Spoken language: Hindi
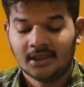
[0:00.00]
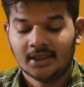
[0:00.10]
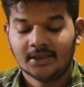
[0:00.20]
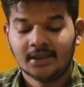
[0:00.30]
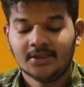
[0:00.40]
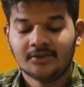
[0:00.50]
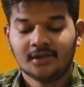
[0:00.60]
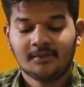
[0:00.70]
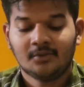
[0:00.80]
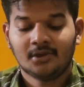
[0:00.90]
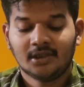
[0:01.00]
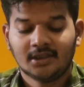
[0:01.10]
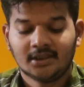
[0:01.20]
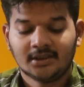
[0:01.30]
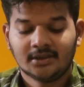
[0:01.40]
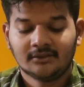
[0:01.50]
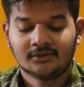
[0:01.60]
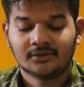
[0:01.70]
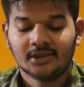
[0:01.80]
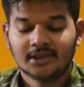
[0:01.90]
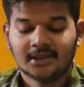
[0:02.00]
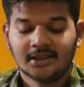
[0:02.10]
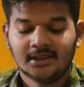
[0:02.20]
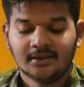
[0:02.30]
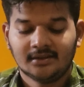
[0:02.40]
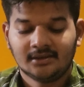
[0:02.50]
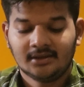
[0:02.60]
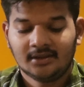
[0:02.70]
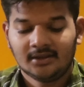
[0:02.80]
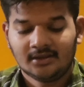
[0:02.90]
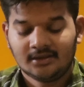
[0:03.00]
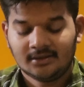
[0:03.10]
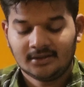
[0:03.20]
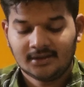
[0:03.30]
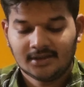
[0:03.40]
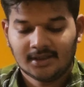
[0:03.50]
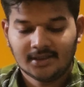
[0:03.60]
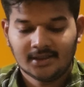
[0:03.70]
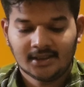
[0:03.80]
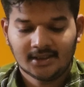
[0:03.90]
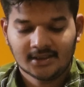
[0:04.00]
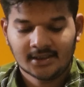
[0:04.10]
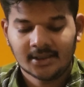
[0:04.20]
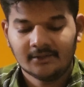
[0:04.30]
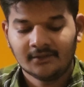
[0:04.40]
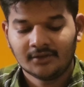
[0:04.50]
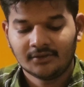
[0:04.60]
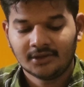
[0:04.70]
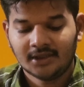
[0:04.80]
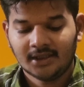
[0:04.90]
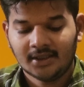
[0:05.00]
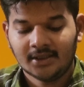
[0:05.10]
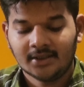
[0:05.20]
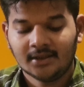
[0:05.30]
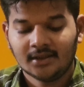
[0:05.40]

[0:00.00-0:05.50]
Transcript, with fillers: अंदर जो है प्रोडक्ट उसको देखते हैं कि सही तरीके से डिलीवर हुई है या नहीं